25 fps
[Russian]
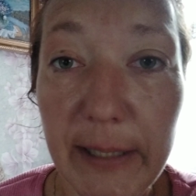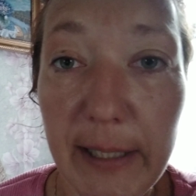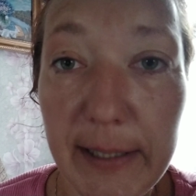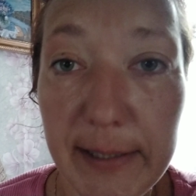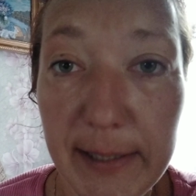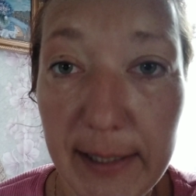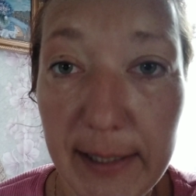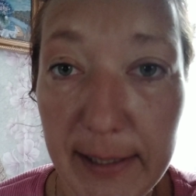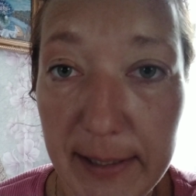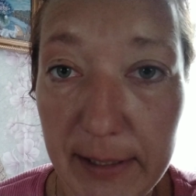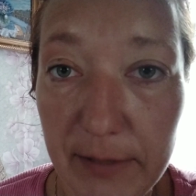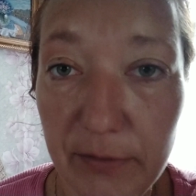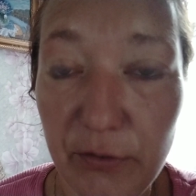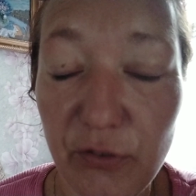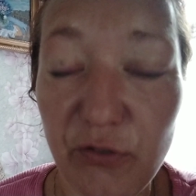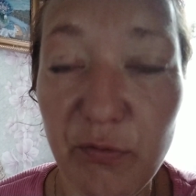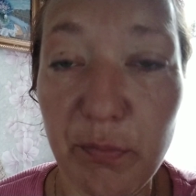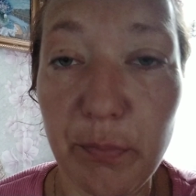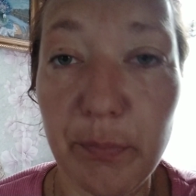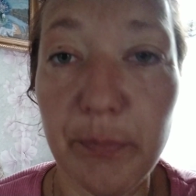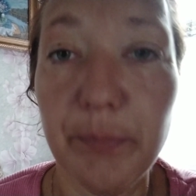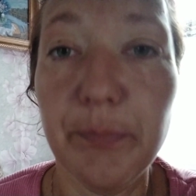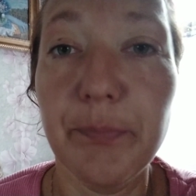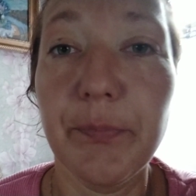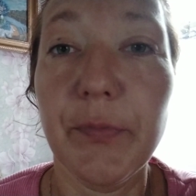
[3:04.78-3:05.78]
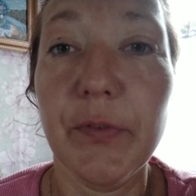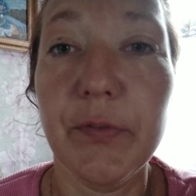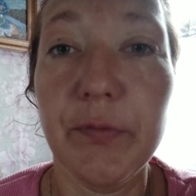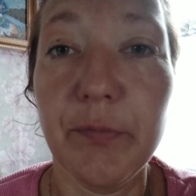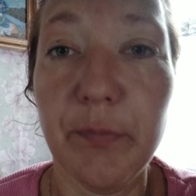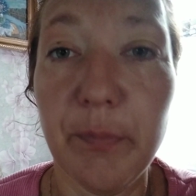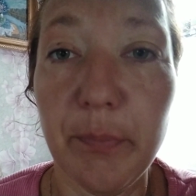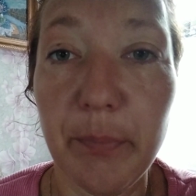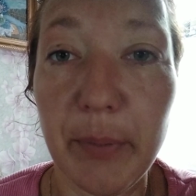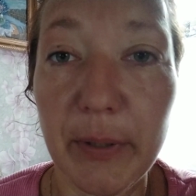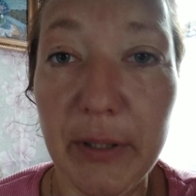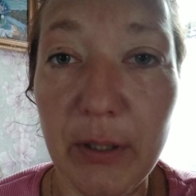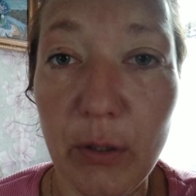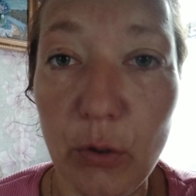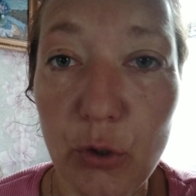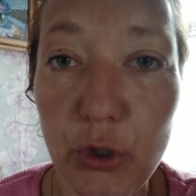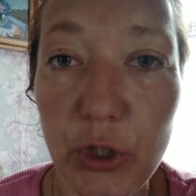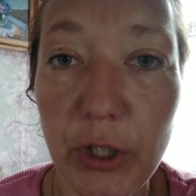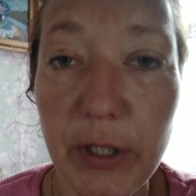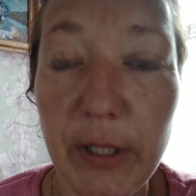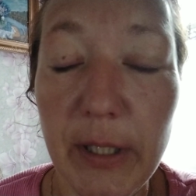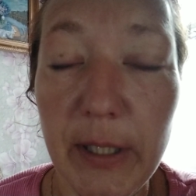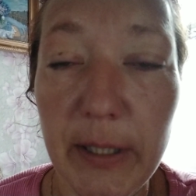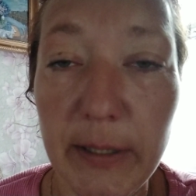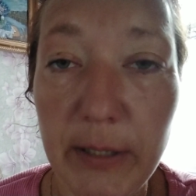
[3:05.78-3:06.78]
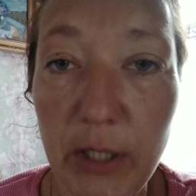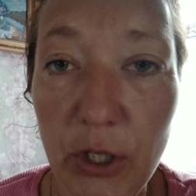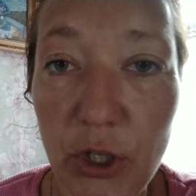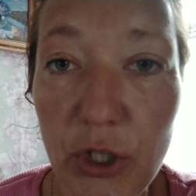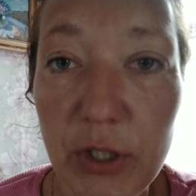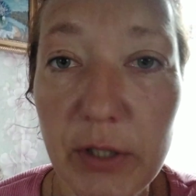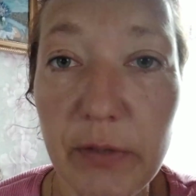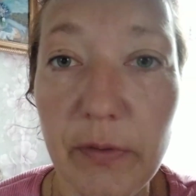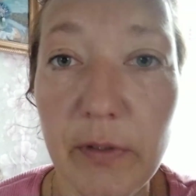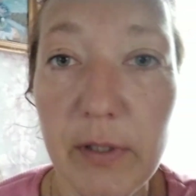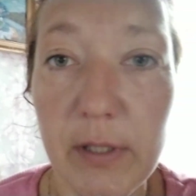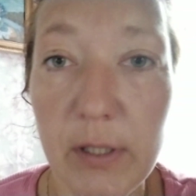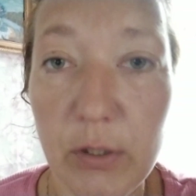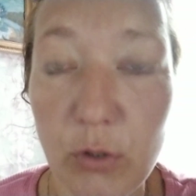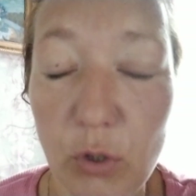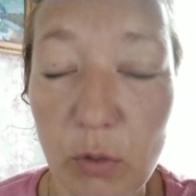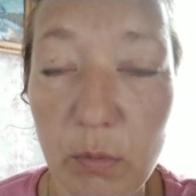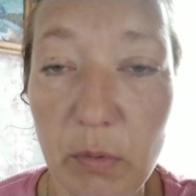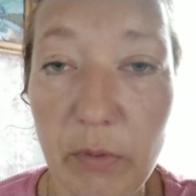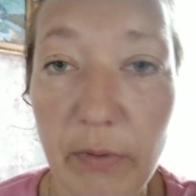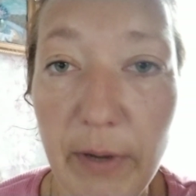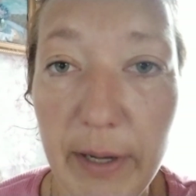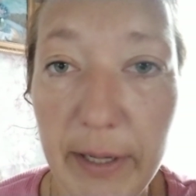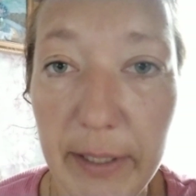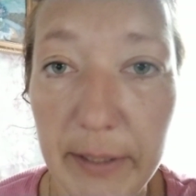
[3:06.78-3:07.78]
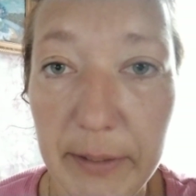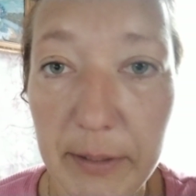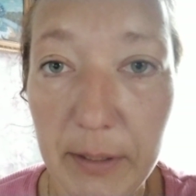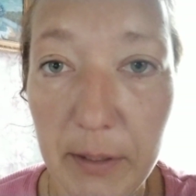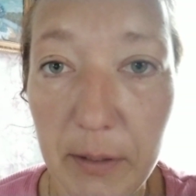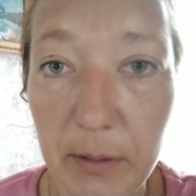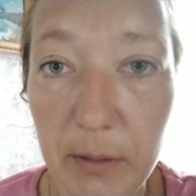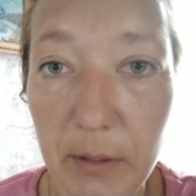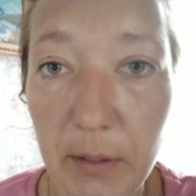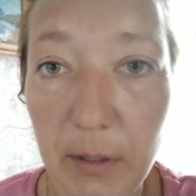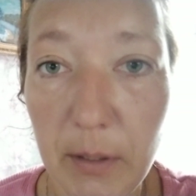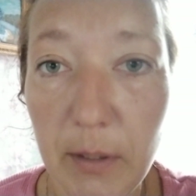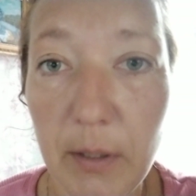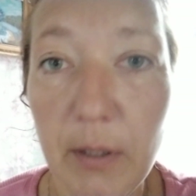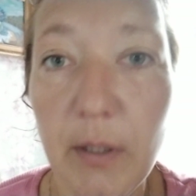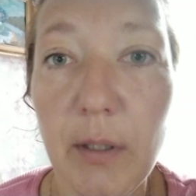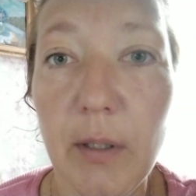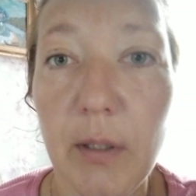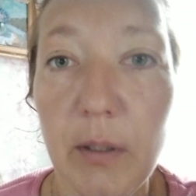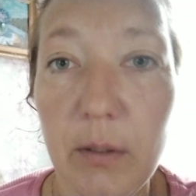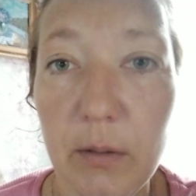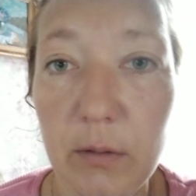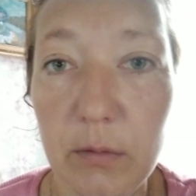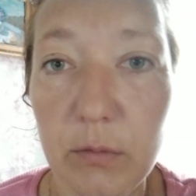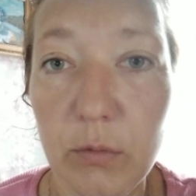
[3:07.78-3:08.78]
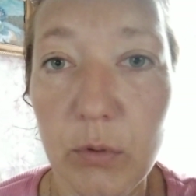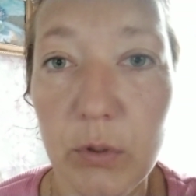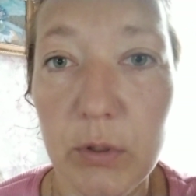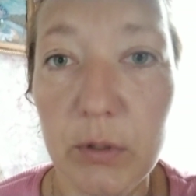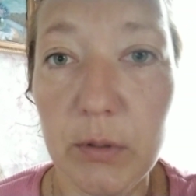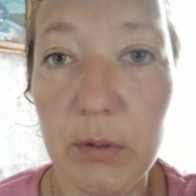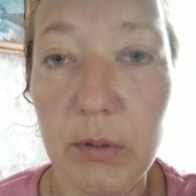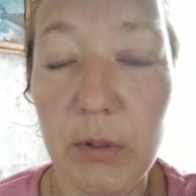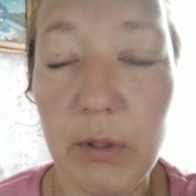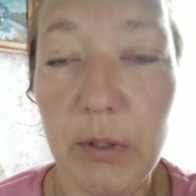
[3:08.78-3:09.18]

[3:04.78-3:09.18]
отказать в подключении электричества, если дом аварийный. Вот.